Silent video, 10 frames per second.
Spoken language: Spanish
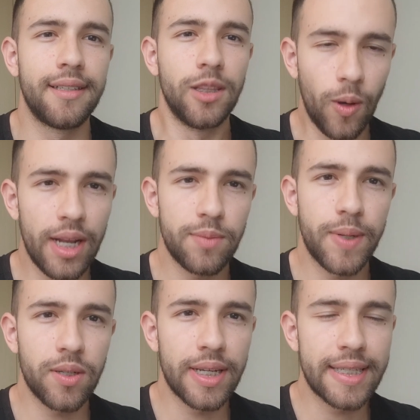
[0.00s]
todas las
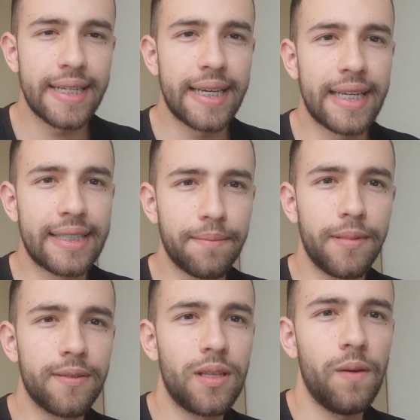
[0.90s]
personas que están
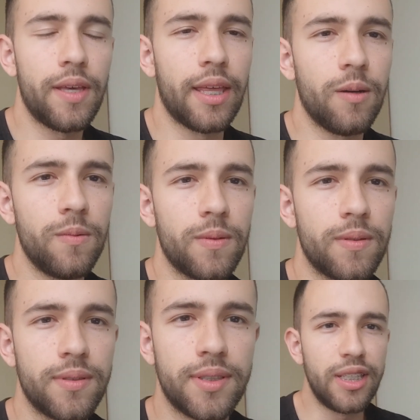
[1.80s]
viendo este video,
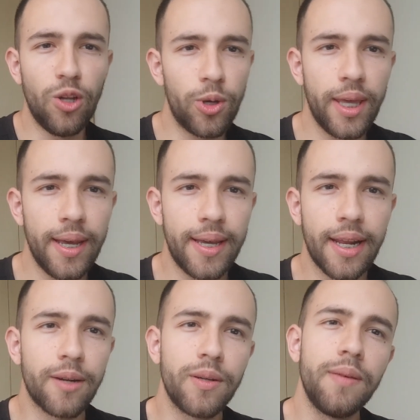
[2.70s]
si no quieren
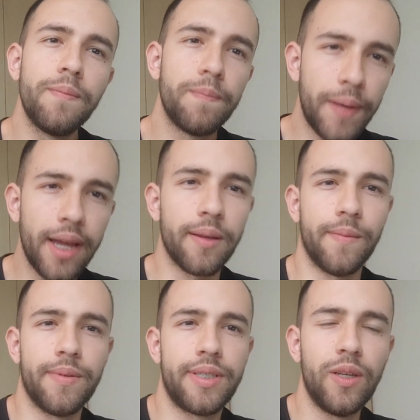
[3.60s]
crear un imperio,
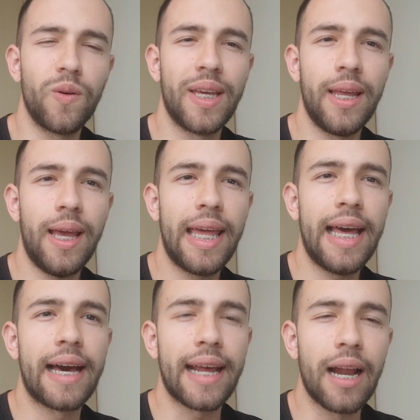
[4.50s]
si no quieren
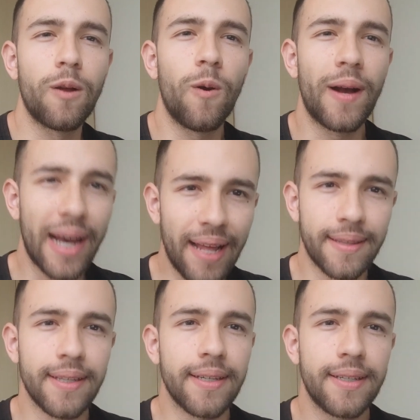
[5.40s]
crear algo
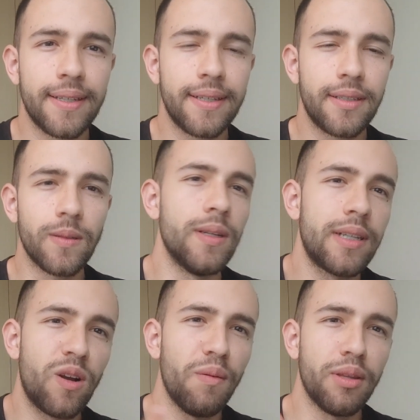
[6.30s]
grande, yo les
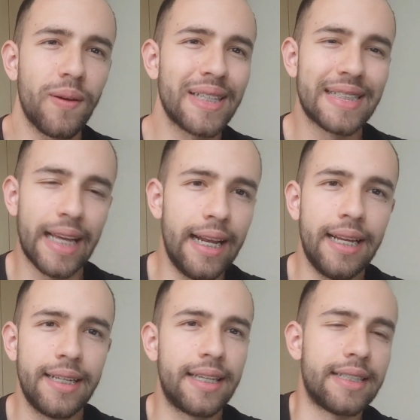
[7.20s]
recomiendo que se
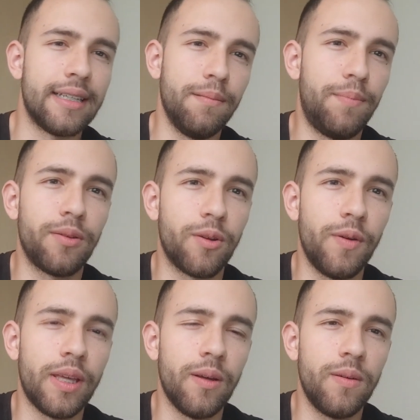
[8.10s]
salgan y que se vayan para otro
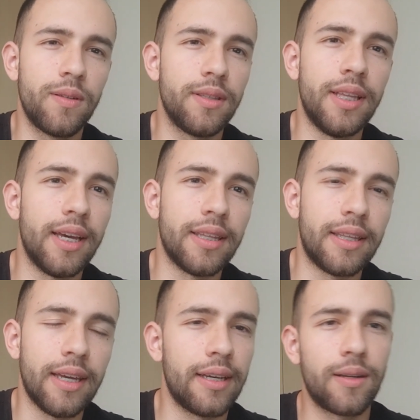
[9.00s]
video de
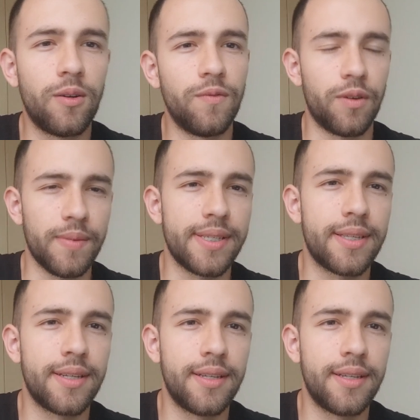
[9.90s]
gente conformista.